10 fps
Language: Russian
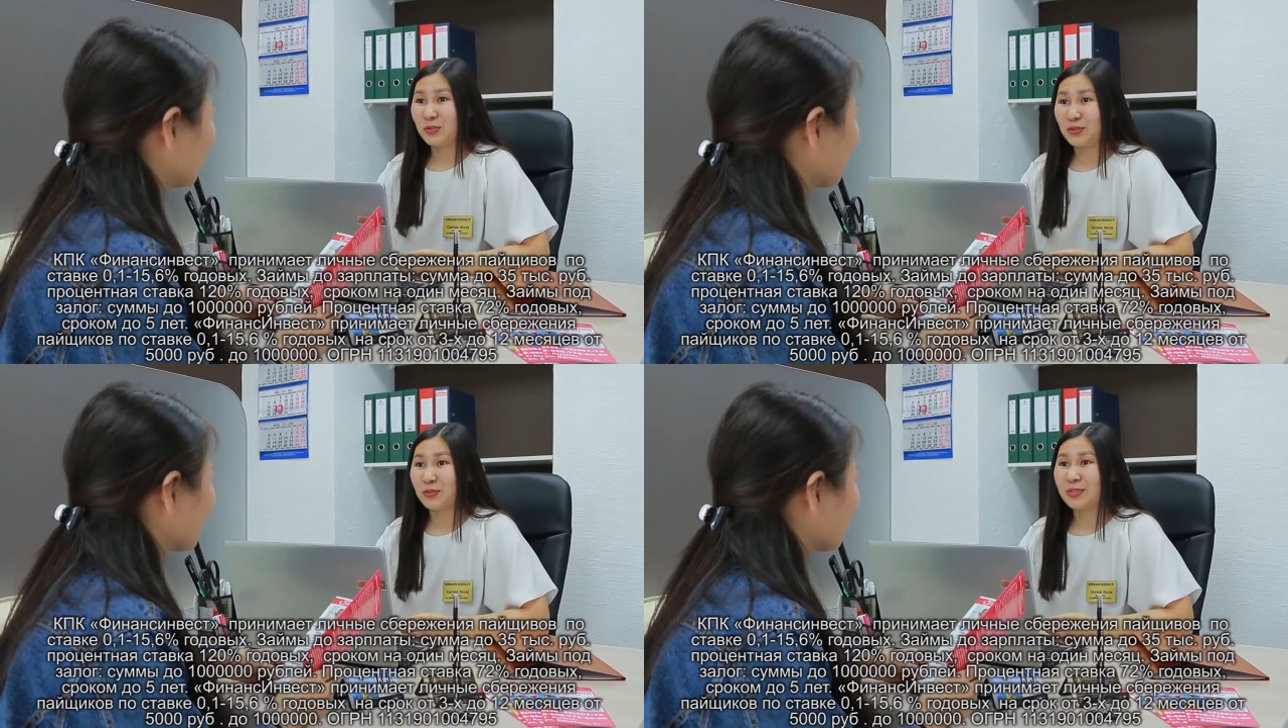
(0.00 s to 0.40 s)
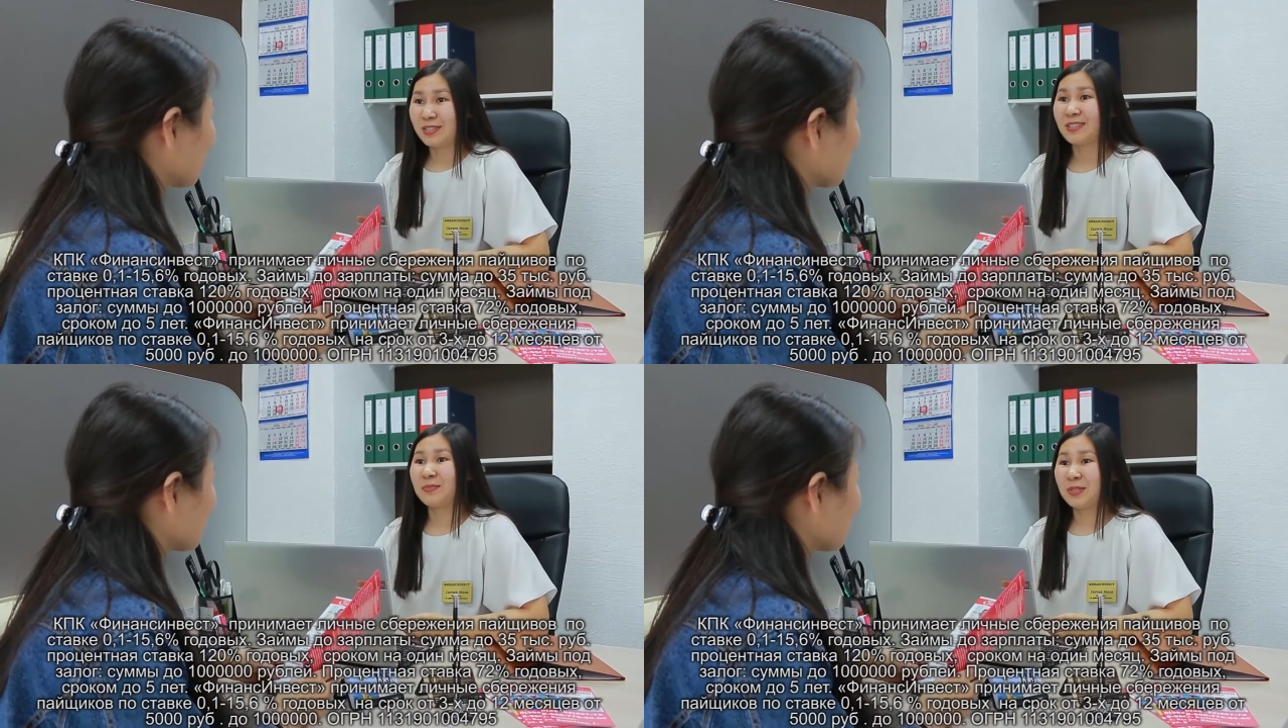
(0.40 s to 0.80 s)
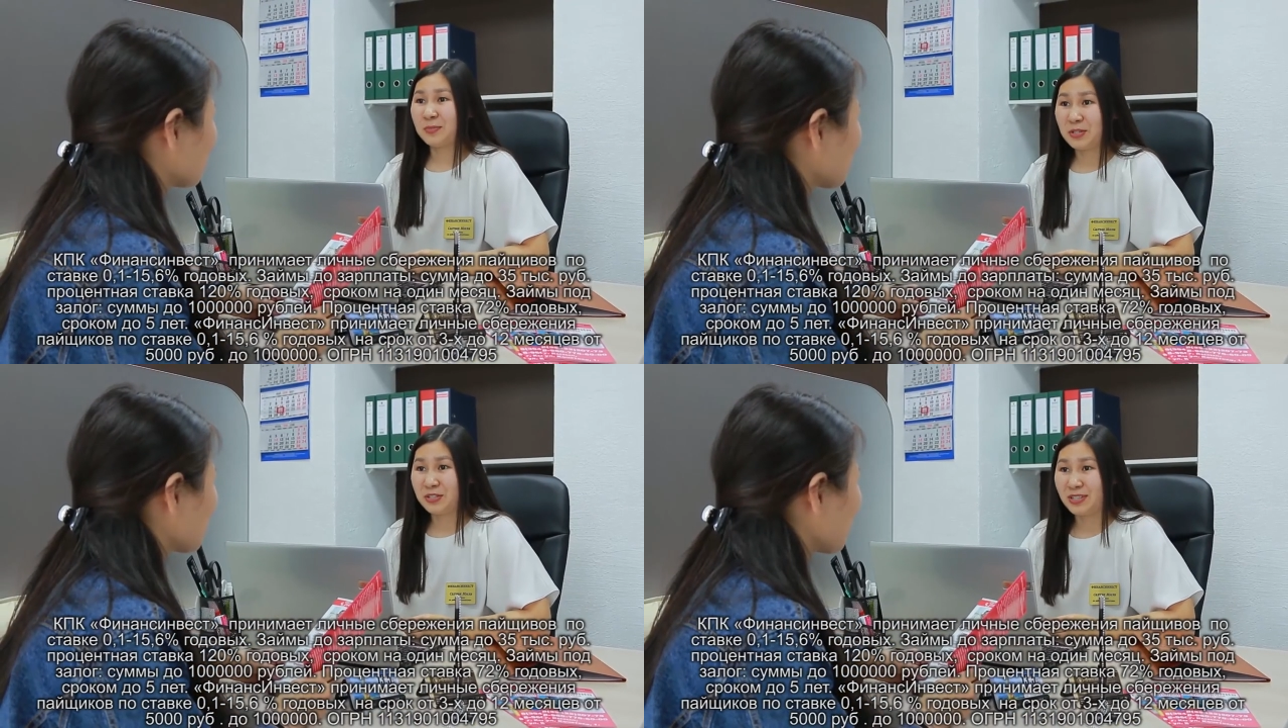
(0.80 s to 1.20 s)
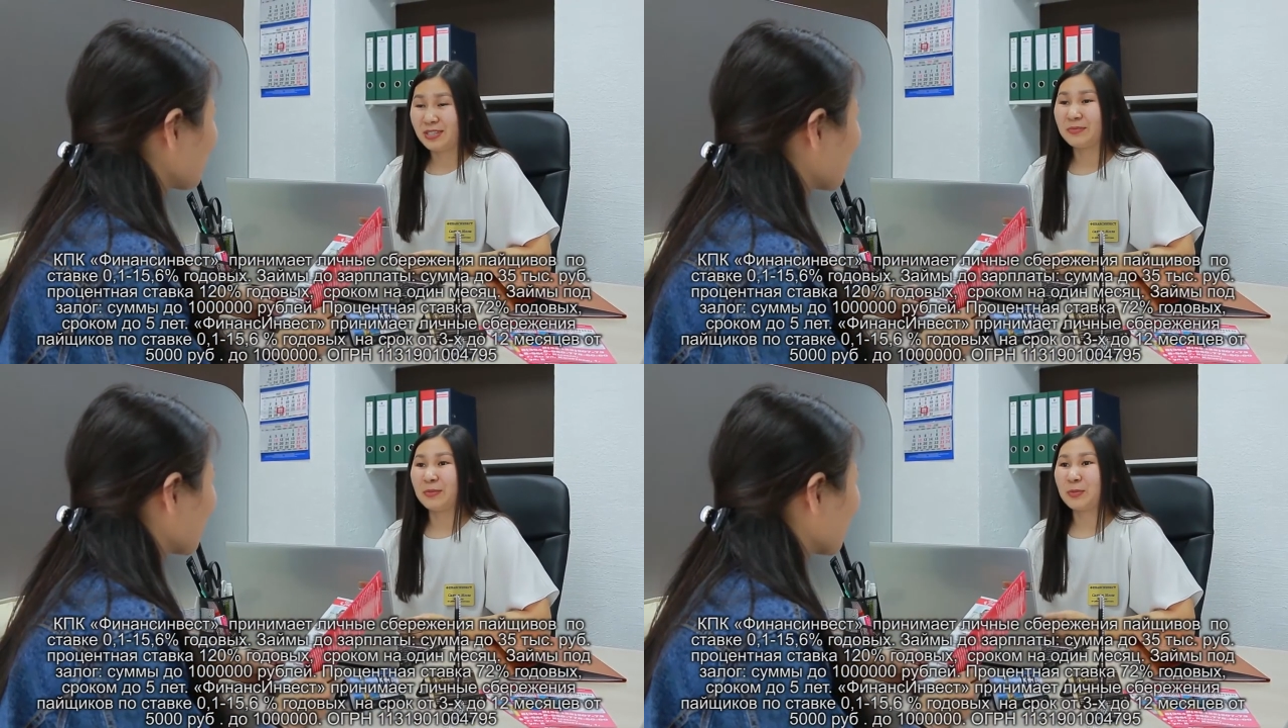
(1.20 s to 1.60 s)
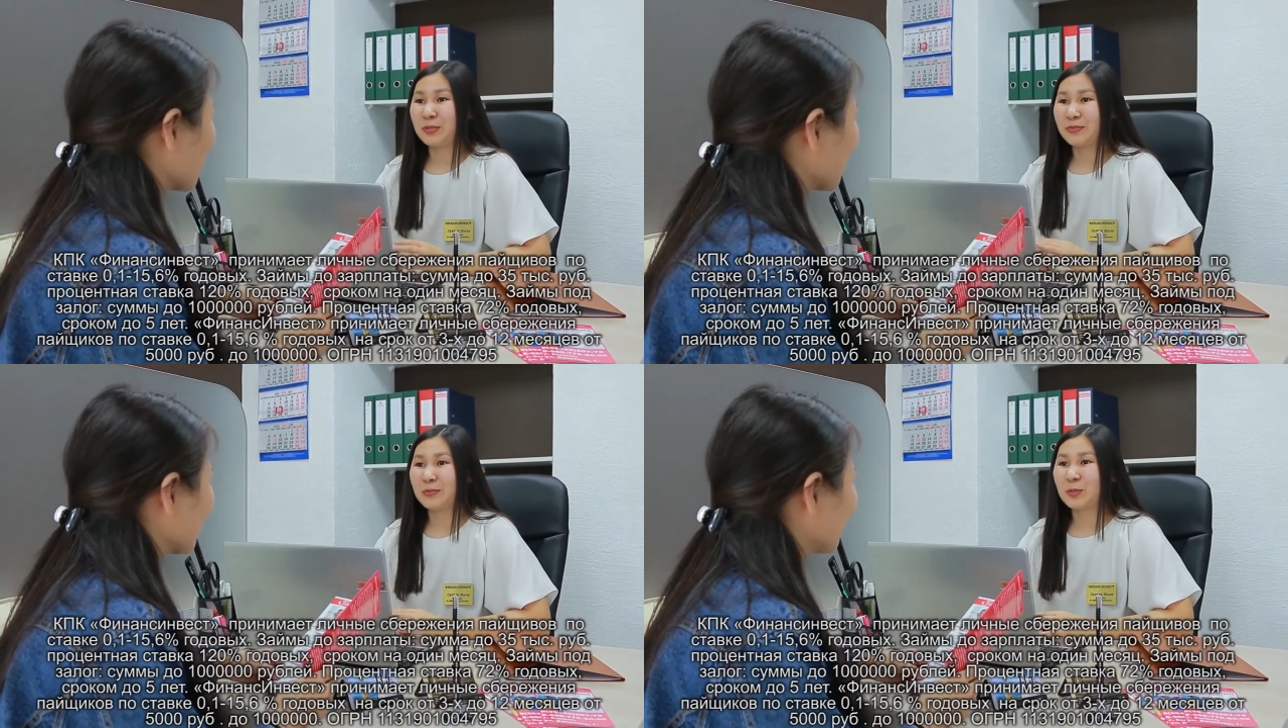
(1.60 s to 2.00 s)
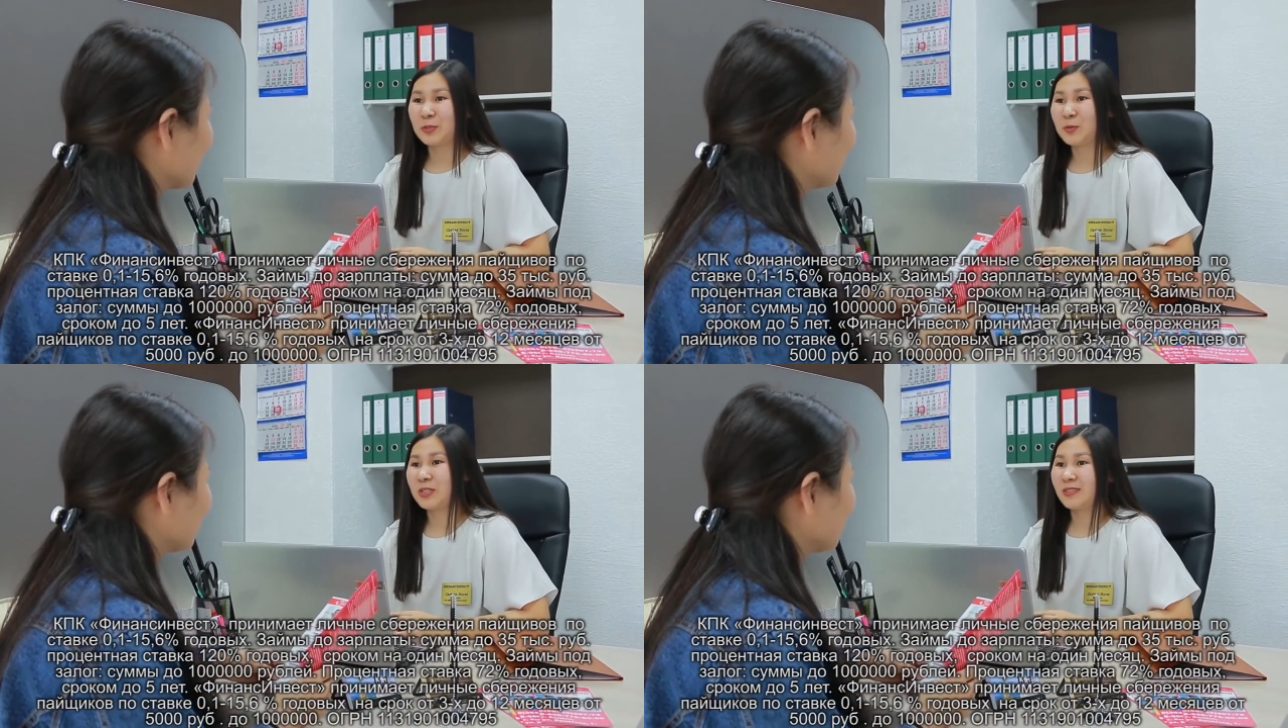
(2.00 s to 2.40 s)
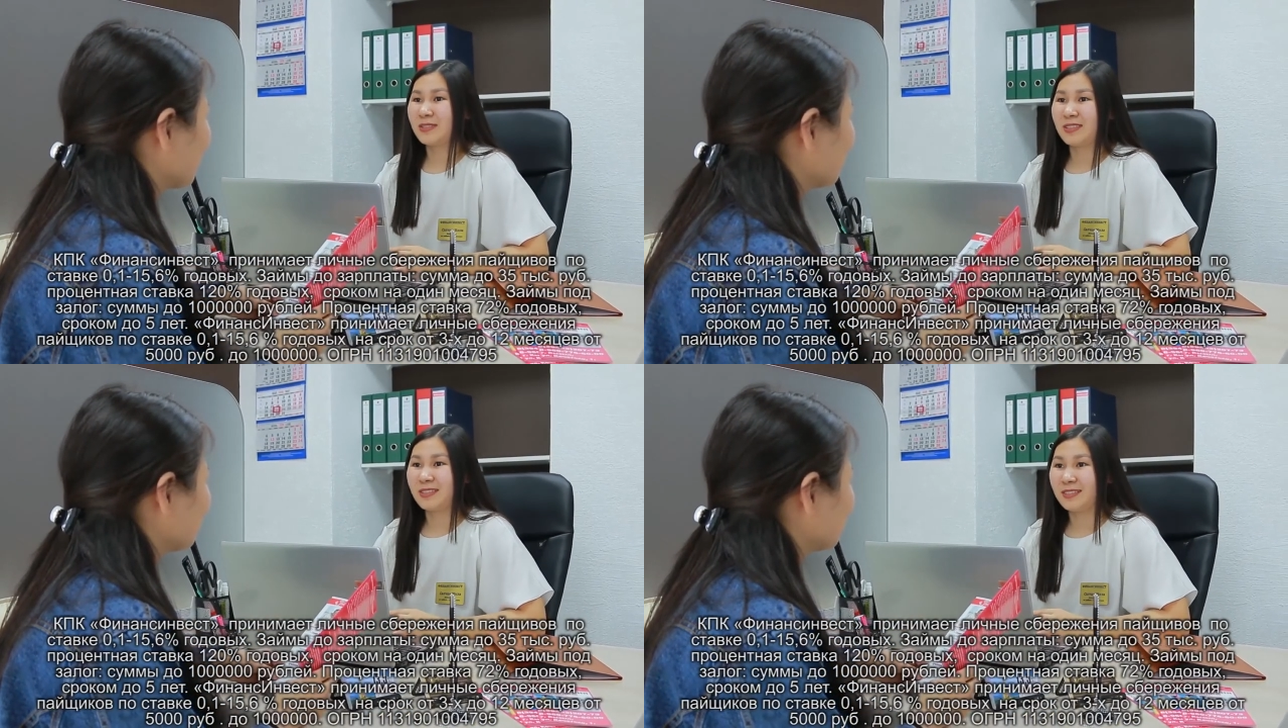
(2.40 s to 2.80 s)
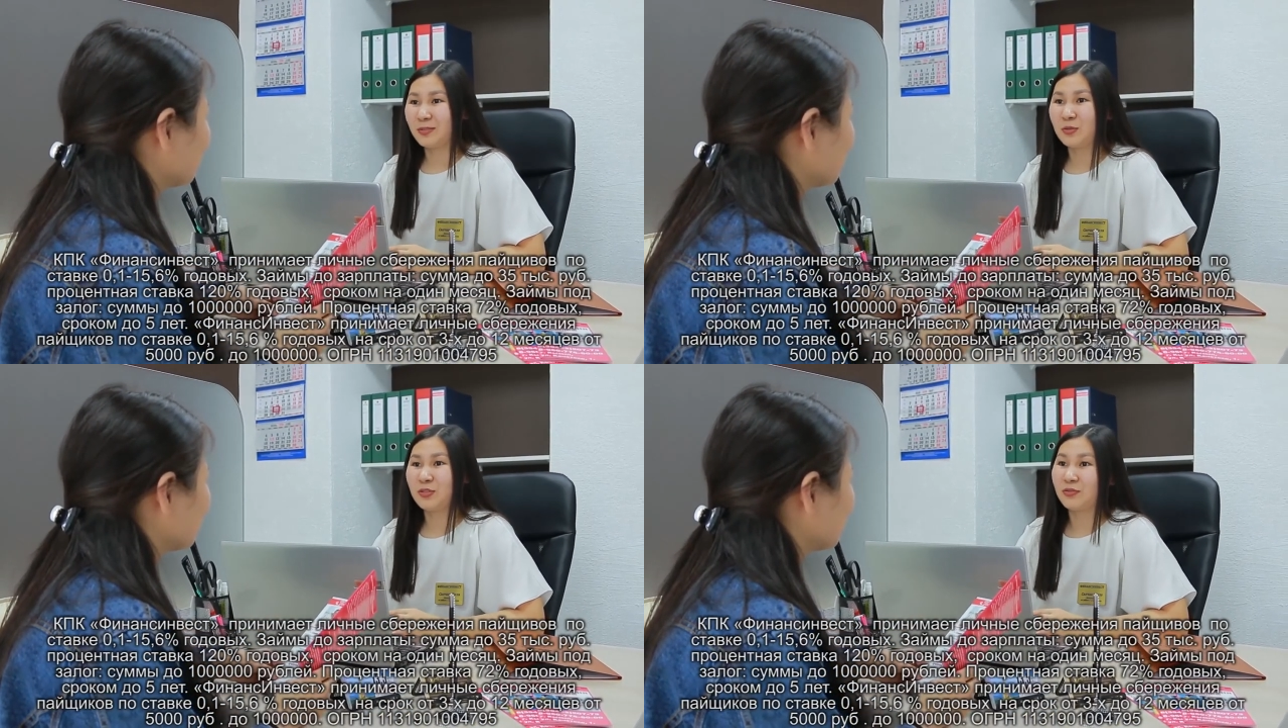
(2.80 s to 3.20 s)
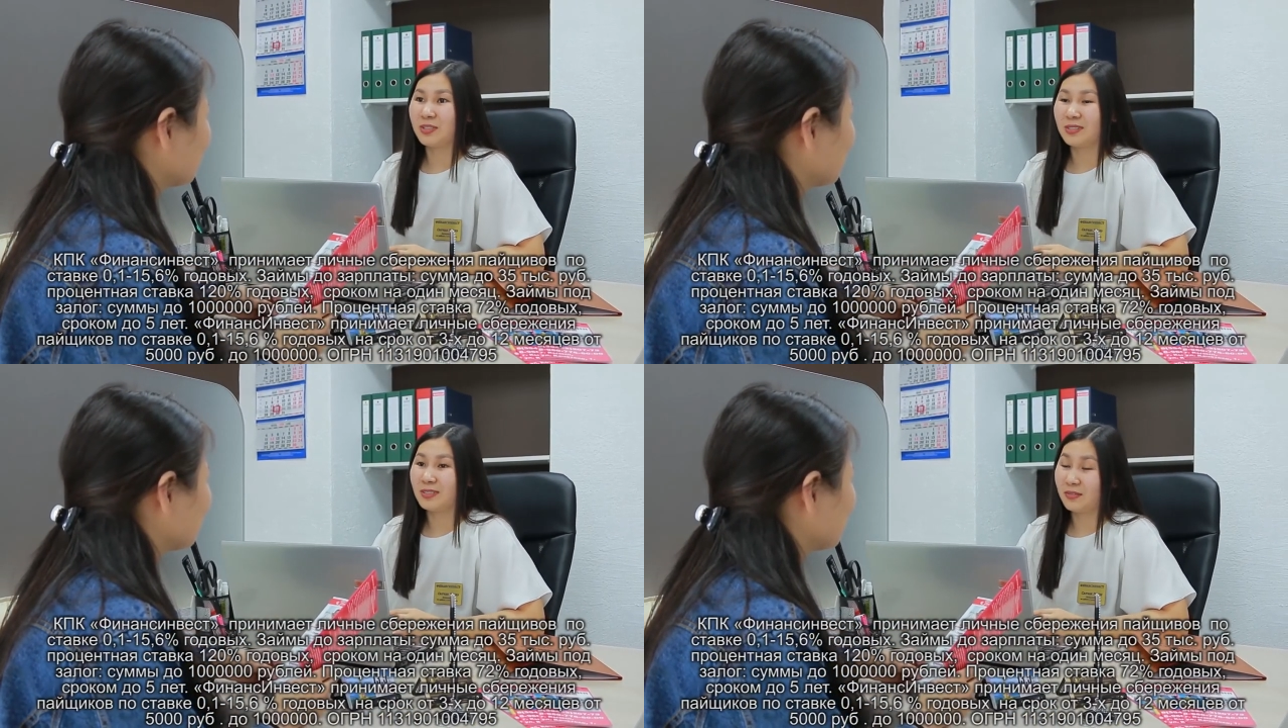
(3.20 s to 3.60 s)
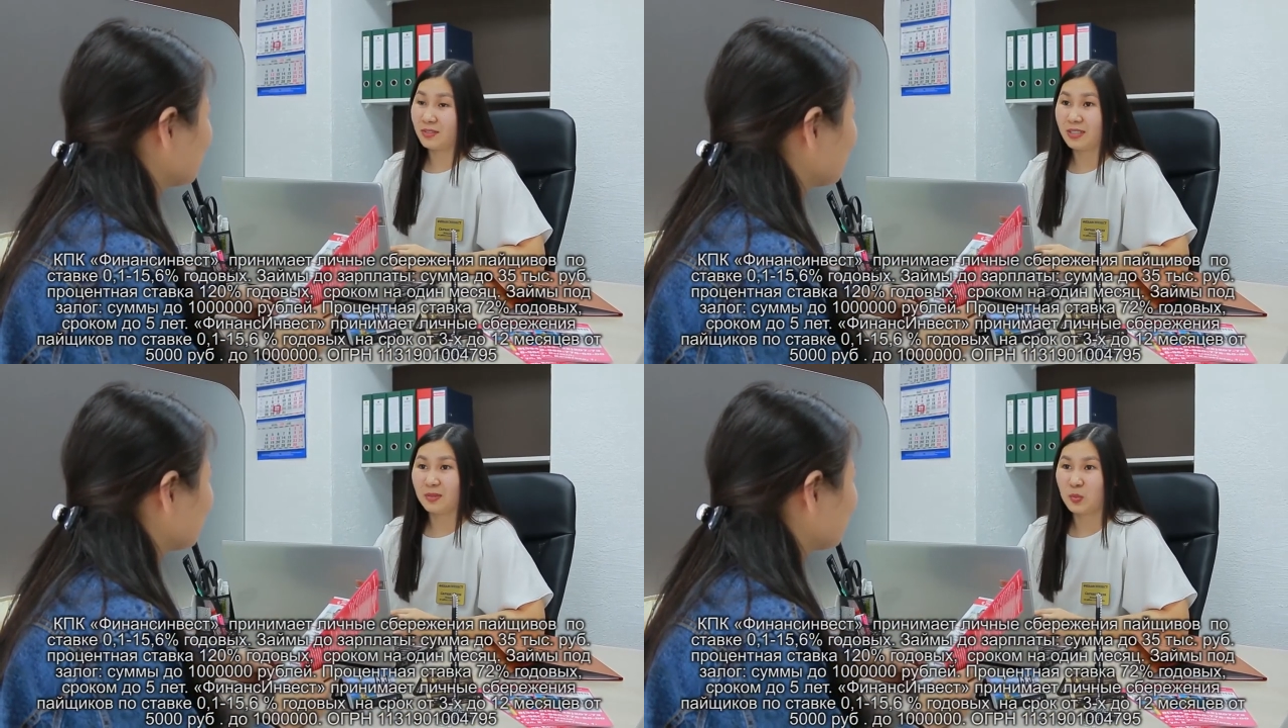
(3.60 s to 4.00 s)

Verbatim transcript: пайщики, а потому может предложить честные проценты. Основная задача